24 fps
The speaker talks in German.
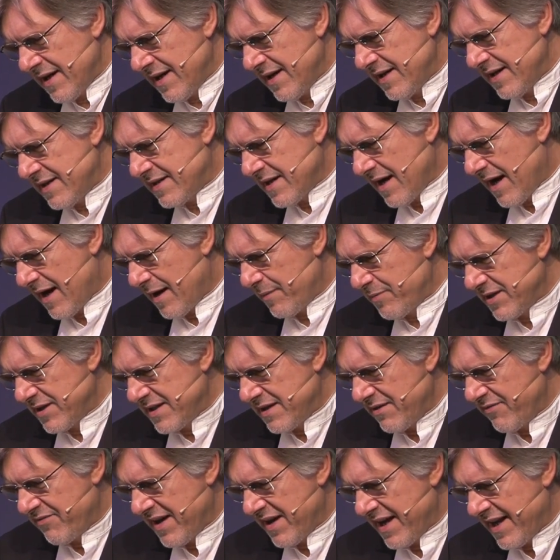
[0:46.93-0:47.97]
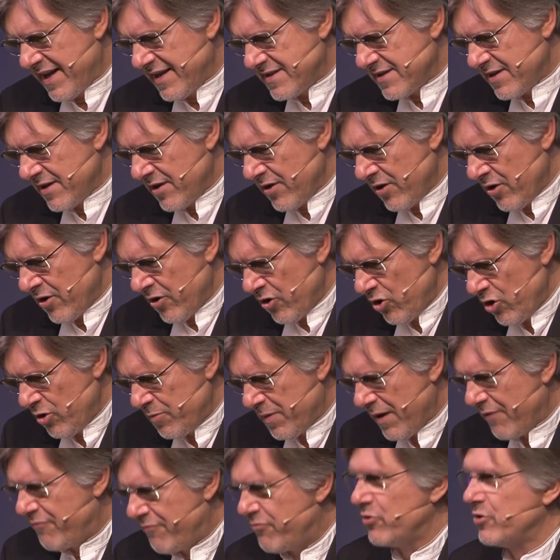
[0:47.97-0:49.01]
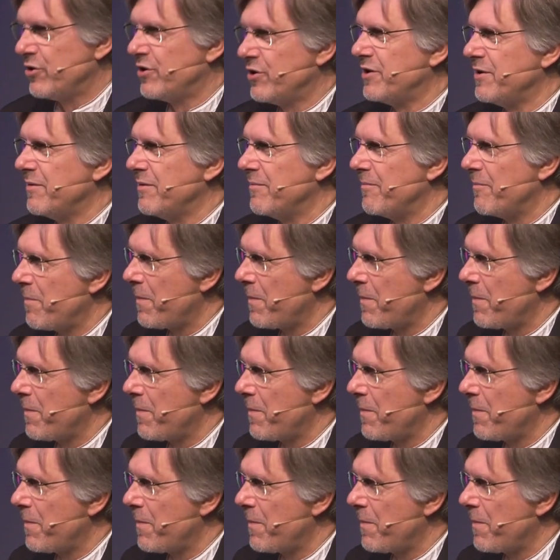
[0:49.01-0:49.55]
ich habe die Welt überwunden.